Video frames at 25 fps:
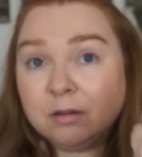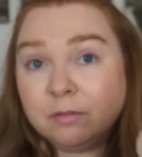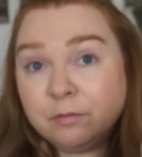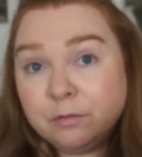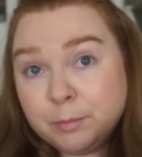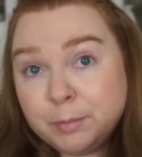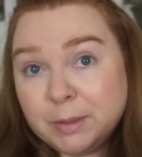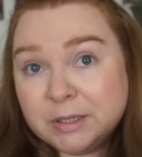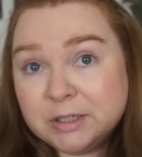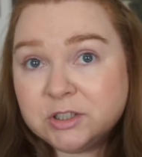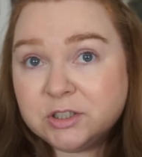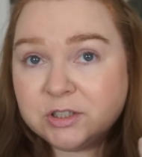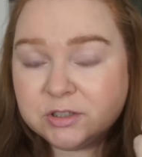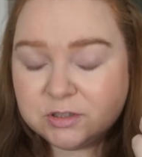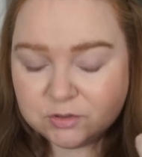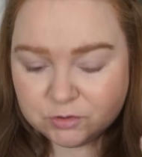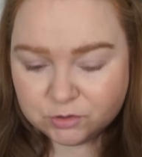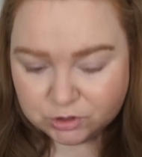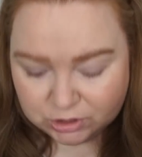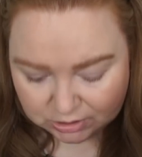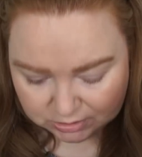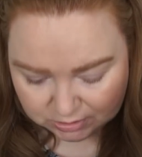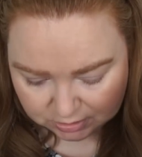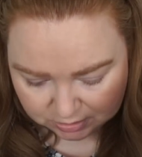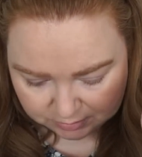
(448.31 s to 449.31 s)
Wybaczcie
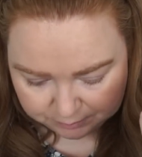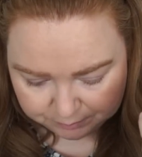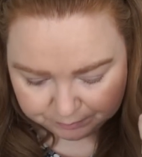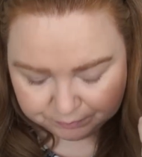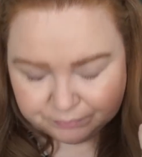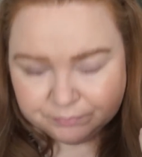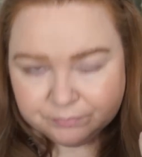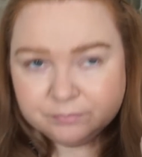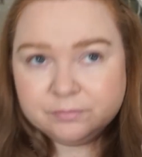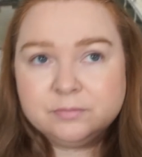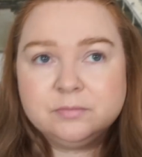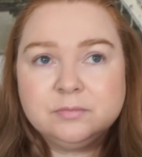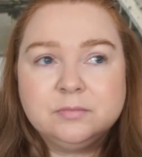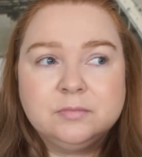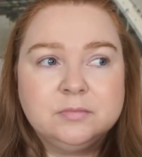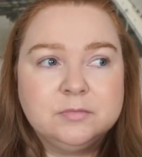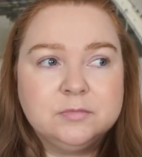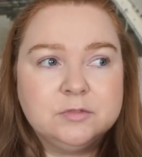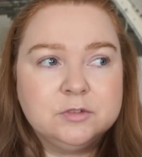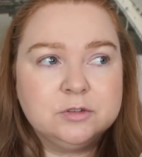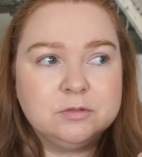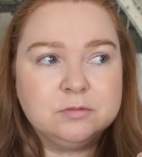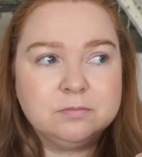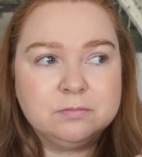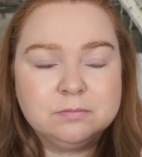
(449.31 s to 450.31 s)
sąsiada
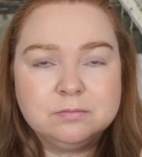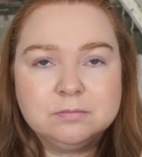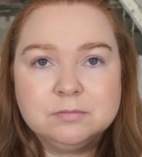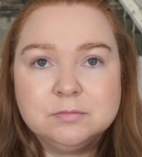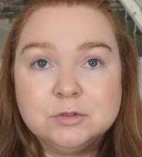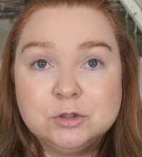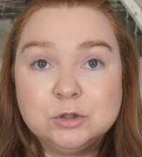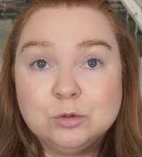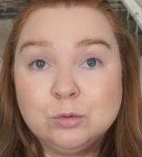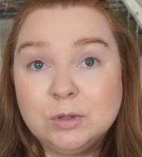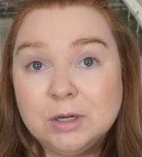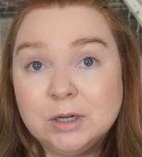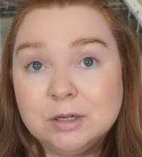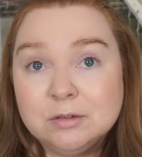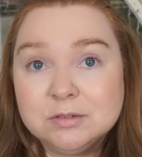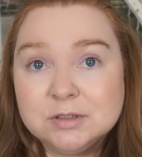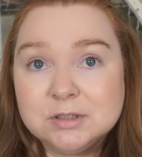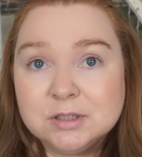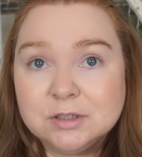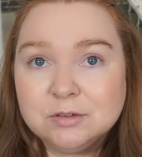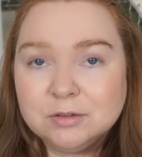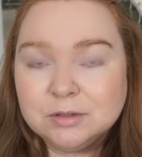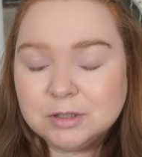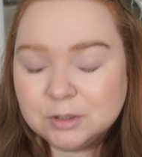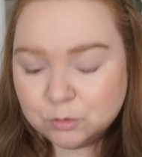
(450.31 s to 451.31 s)

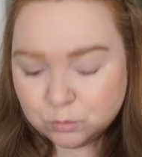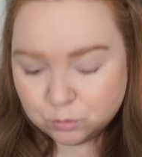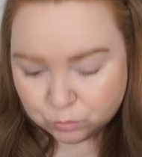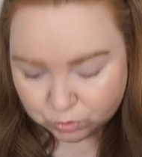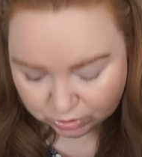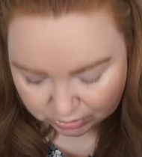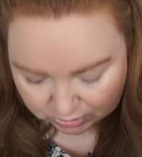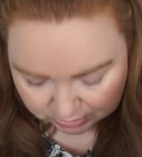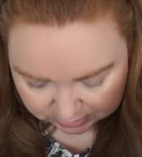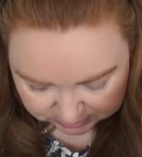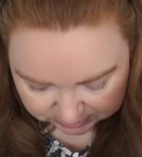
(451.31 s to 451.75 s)
stukającego na górze,